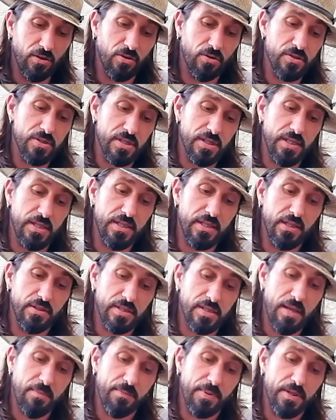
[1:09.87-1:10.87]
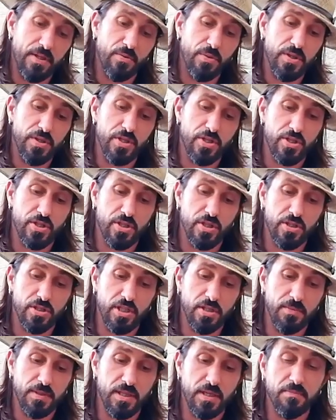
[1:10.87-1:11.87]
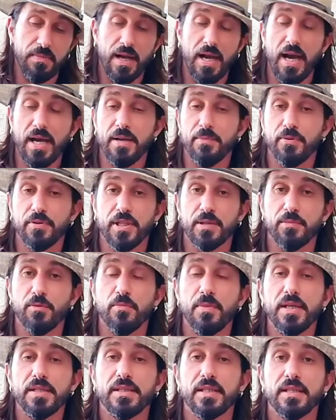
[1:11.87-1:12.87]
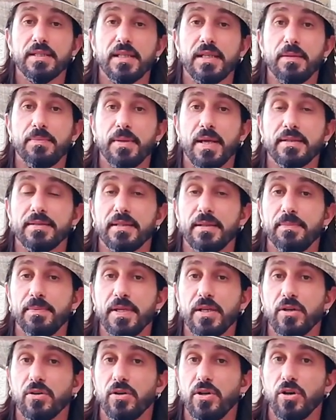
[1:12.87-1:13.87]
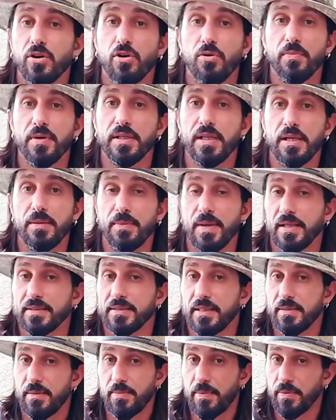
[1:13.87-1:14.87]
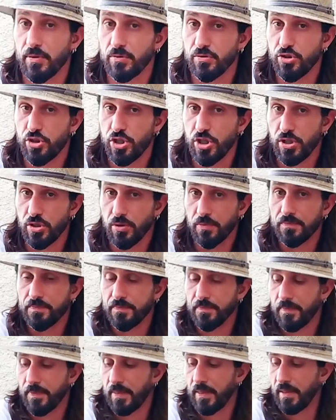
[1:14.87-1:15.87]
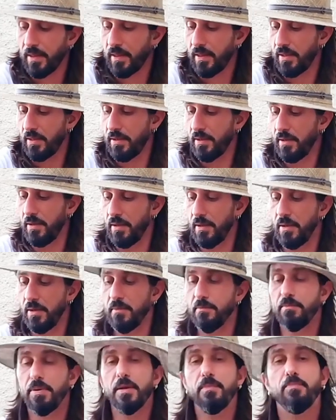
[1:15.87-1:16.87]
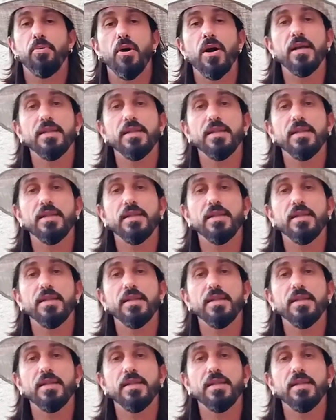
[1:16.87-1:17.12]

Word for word: così, di sempre di 15 cm, magari potremo mettere delle piante piccole come delle piante di peperoncino, per poi